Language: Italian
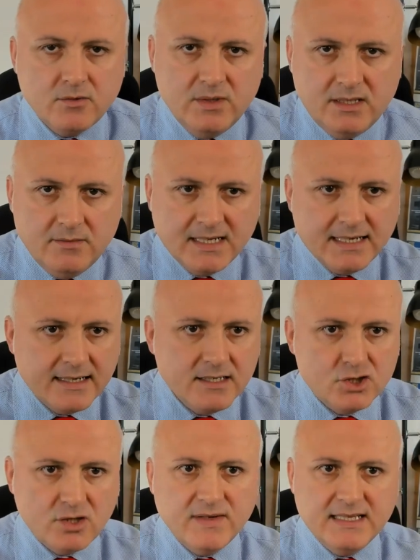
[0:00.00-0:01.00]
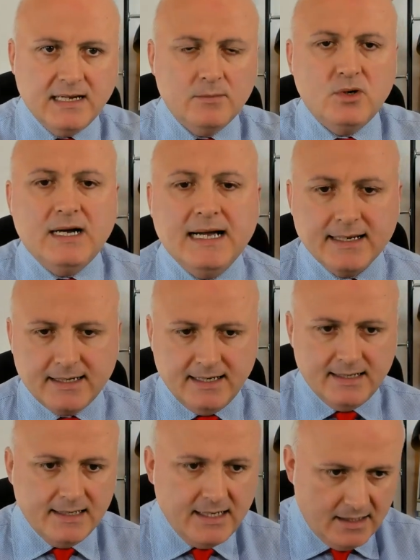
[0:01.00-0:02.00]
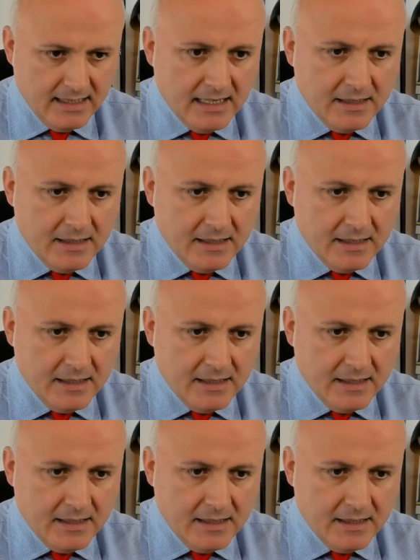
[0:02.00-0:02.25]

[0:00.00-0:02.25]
quindi magari ci vediamo anche lì.